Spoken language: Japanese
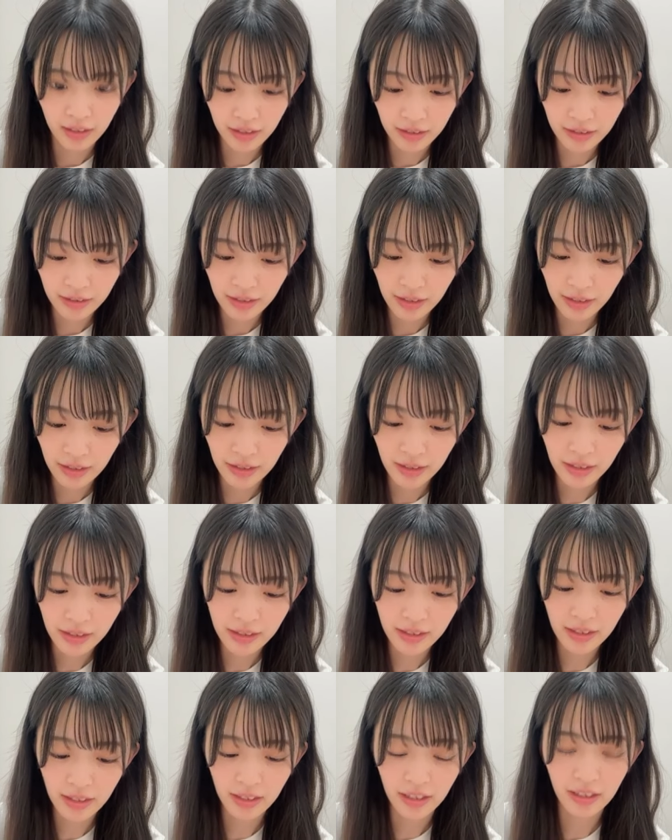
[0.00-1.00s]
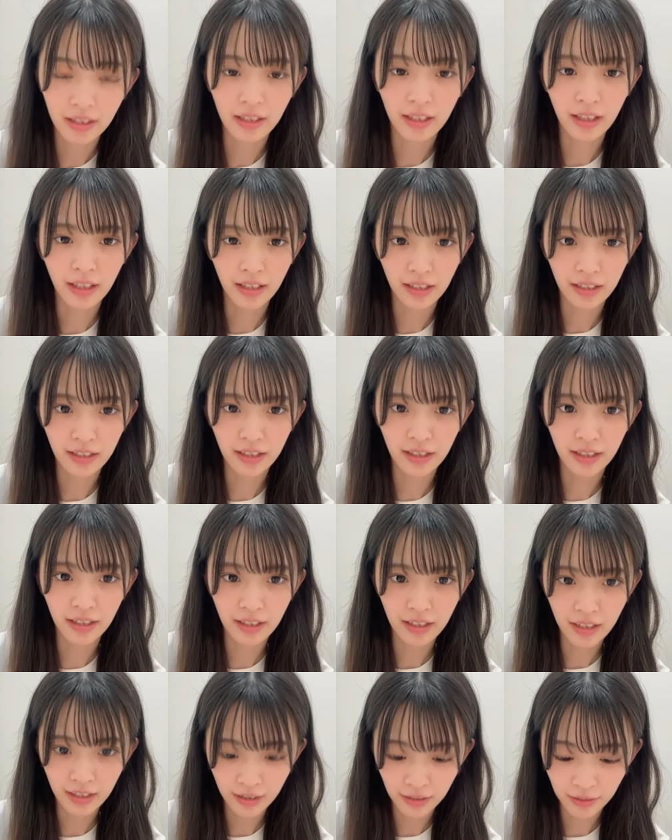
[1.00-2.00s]
ね生誕祭ね
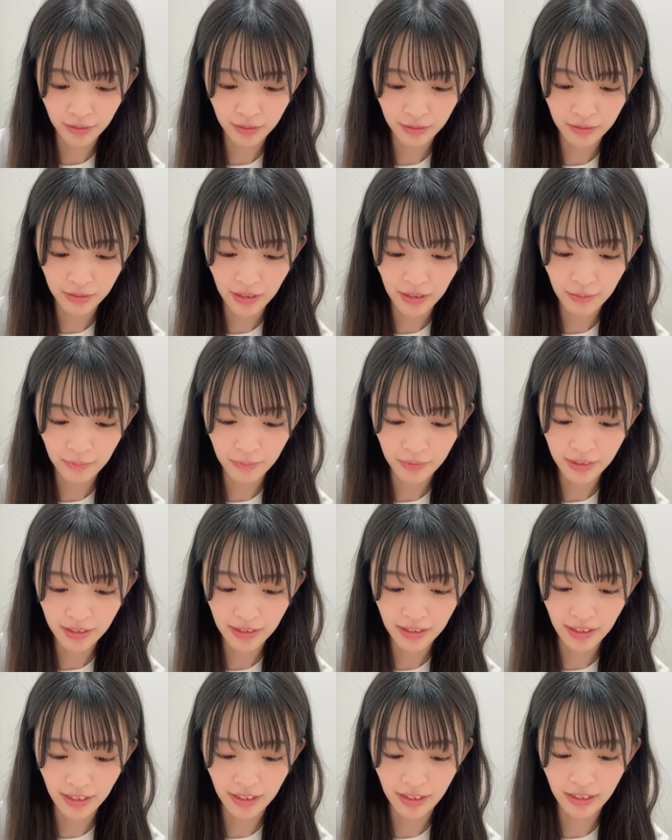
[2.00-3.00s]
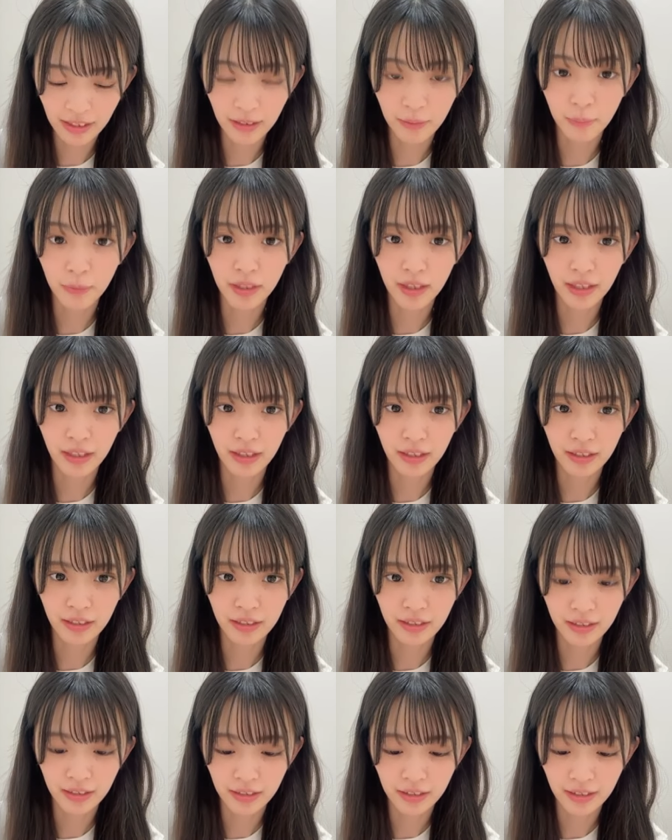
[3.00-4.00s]
ありがとうございました改め
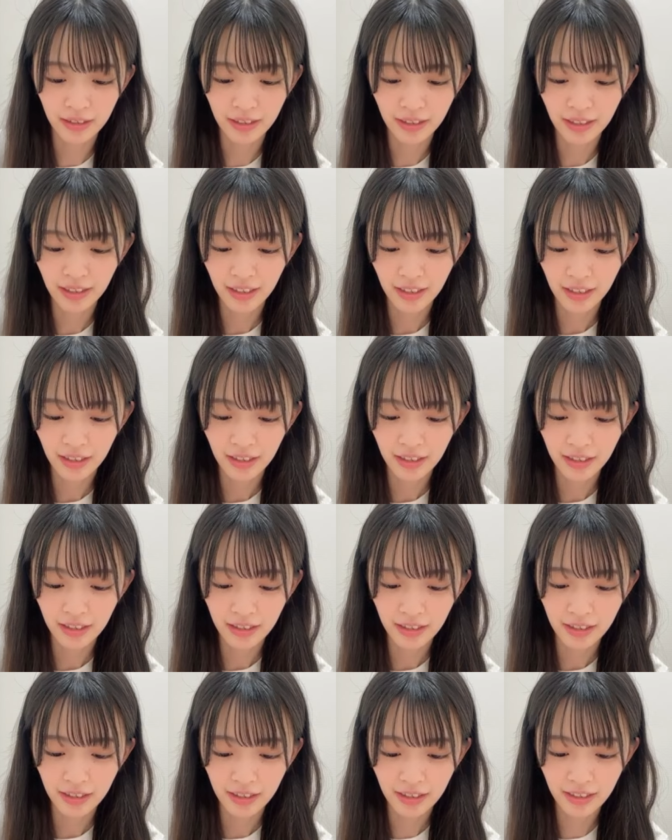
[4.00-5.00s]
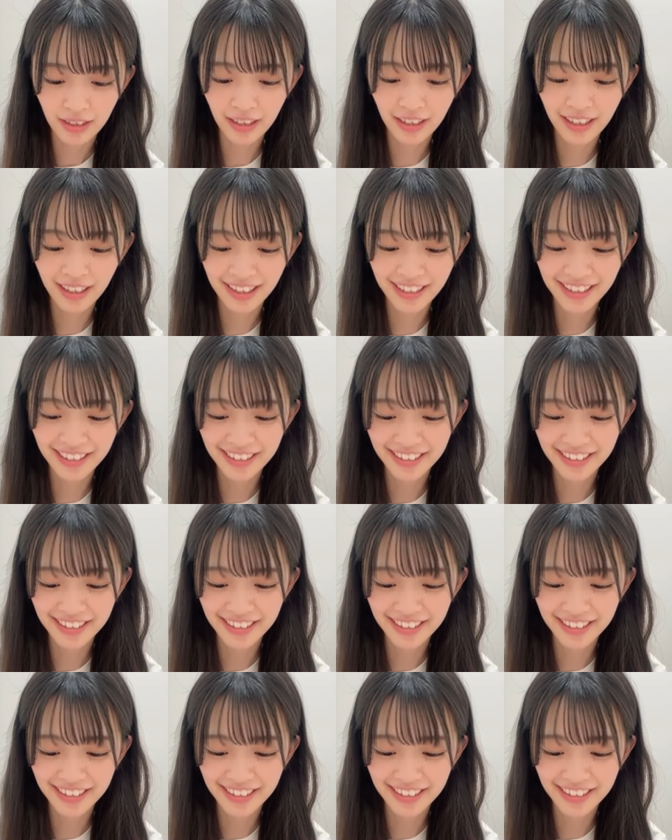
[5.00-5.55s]
て。明